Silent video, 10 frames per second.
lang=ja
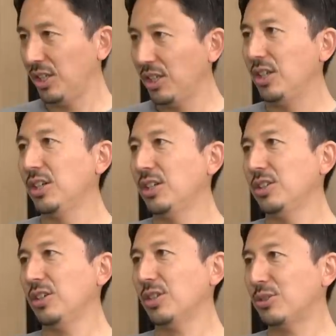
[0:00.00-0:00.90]
い
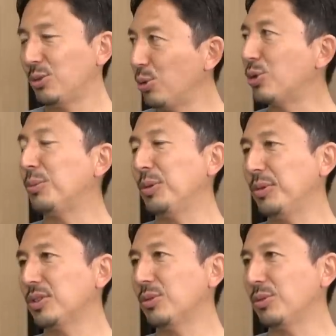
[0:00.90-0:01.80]
やすごいと思い
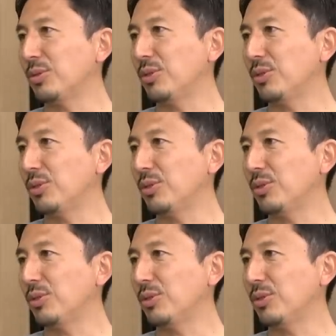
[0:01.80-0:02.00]
ます本